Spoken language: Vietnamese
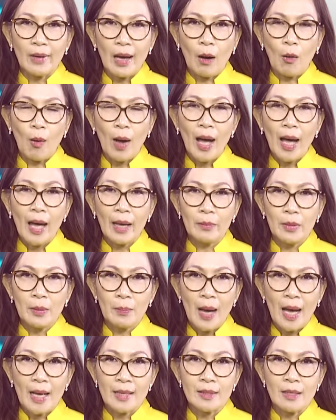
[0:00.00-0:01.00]
vào
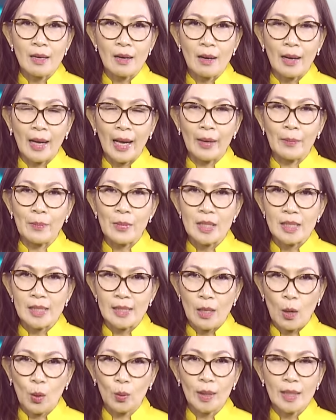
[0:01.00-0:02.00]
23 giờ ngày
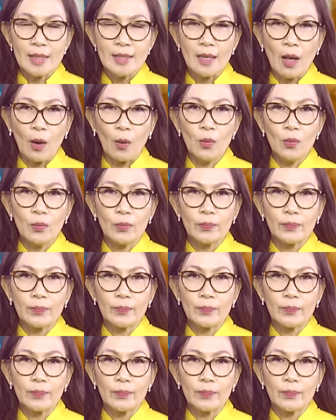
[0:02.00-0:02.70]
16 tháng 6.